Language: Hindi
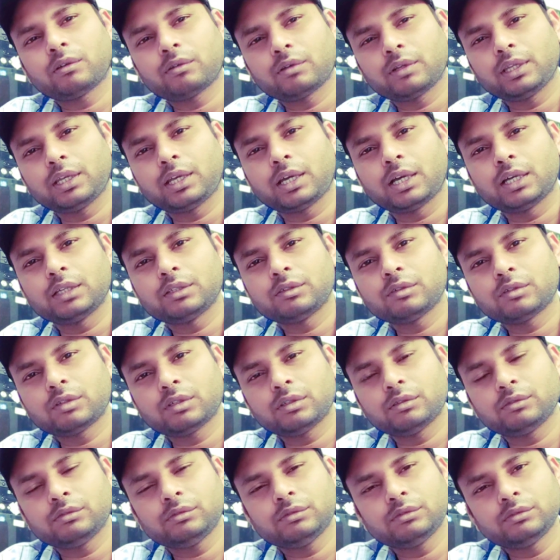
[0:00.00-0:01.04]
को दिखा चुका
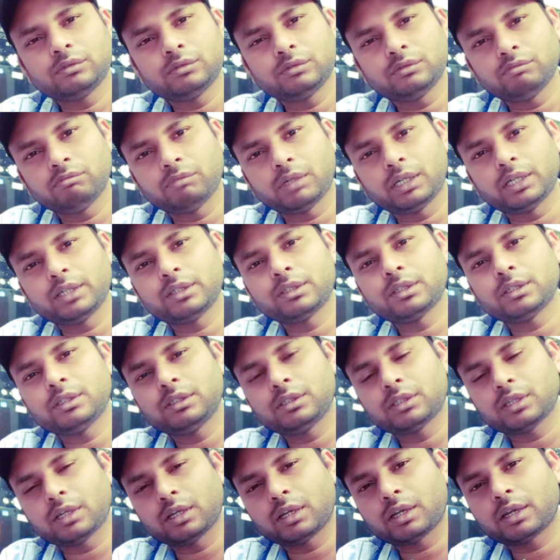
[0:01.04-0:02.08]
हूँ मेडिसिन
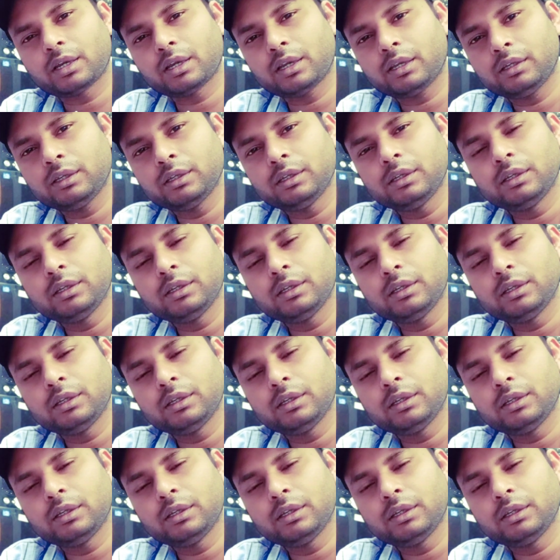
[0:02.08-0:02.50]
चल रहा है